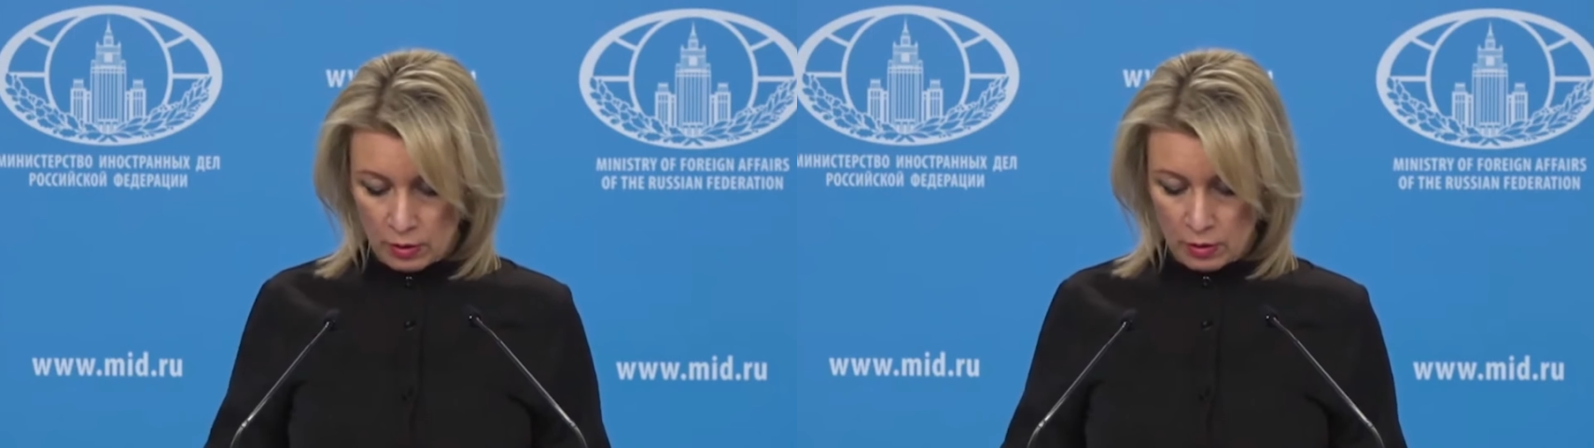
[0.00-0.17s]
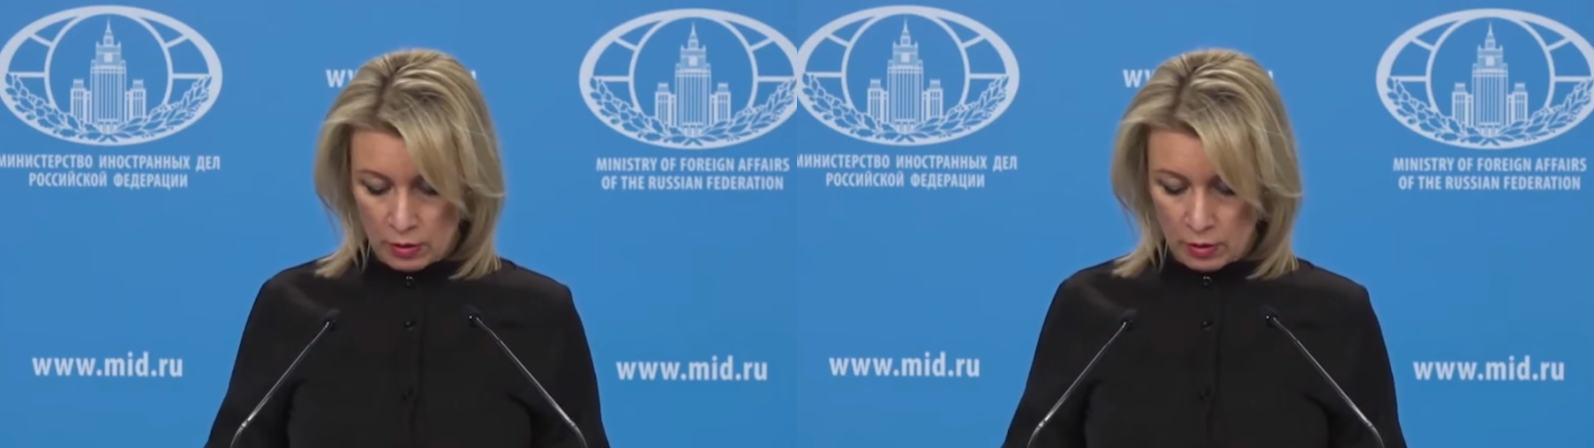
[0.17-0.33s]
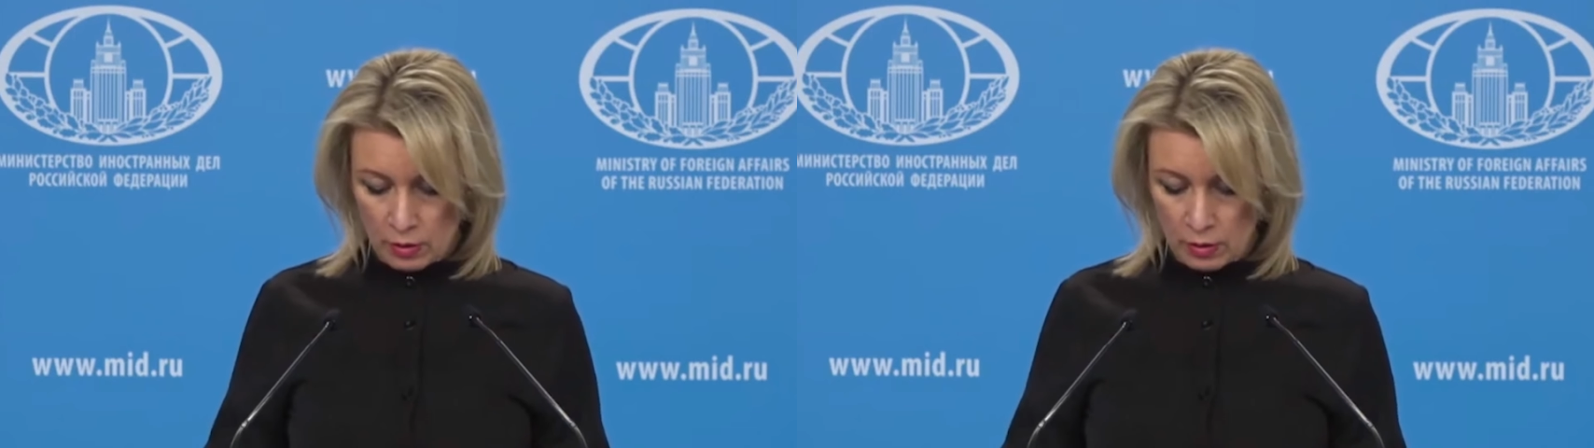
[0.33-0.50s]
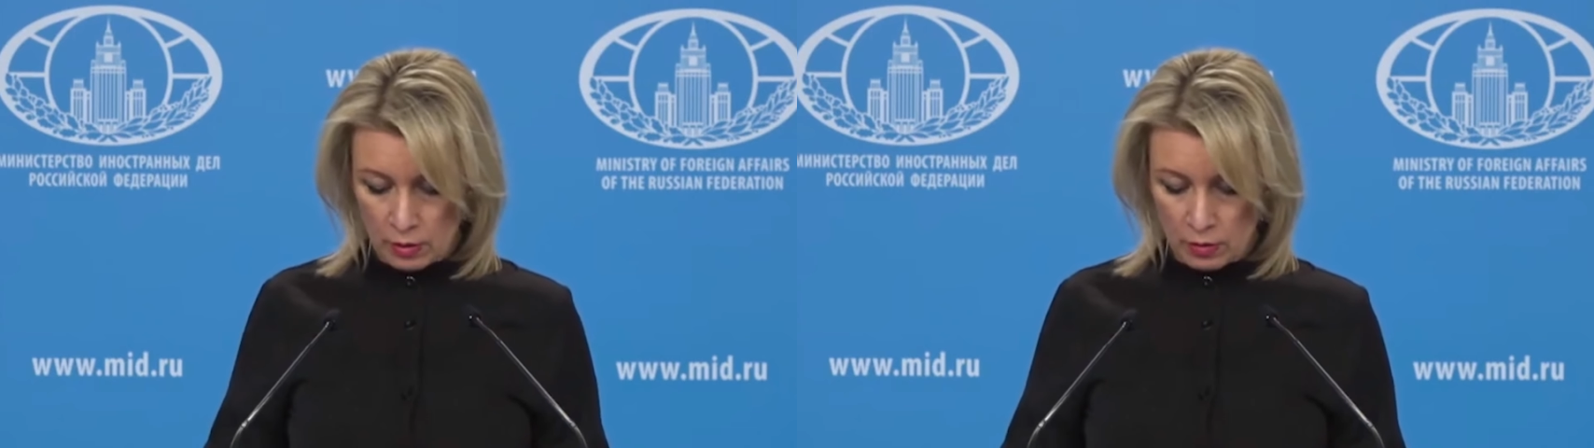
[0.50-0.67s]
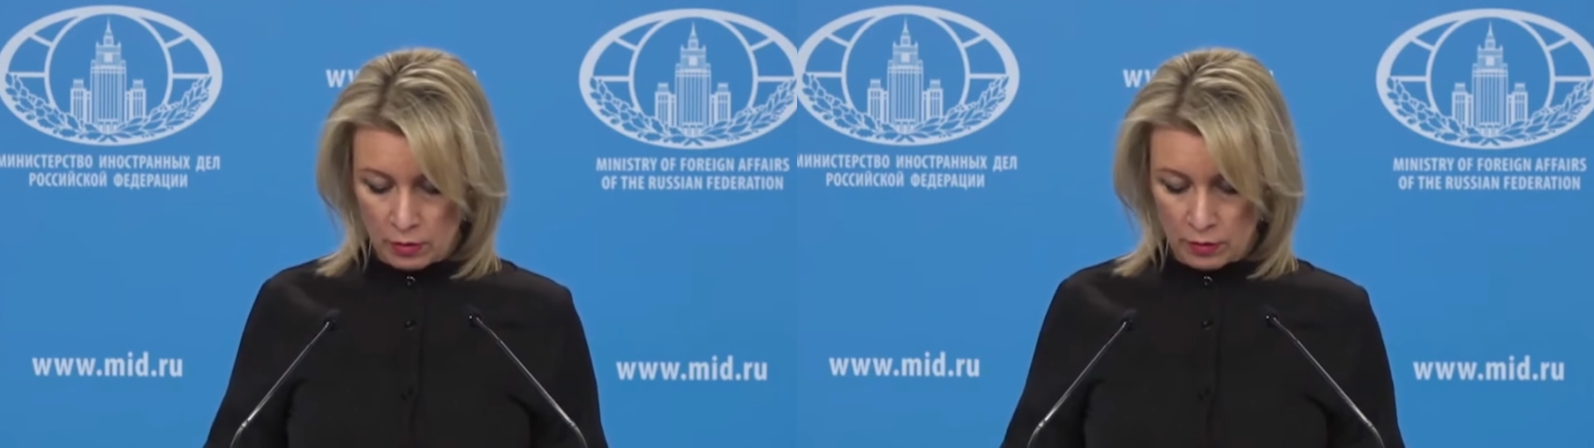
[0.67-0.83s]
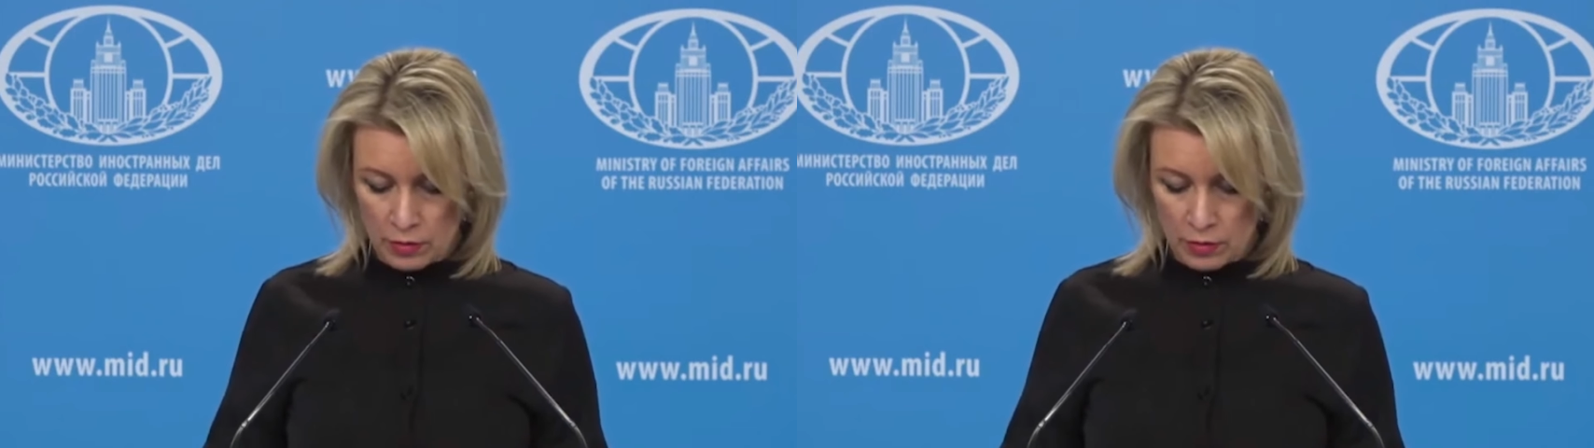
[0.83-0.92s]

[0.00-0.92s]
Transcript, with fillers: э,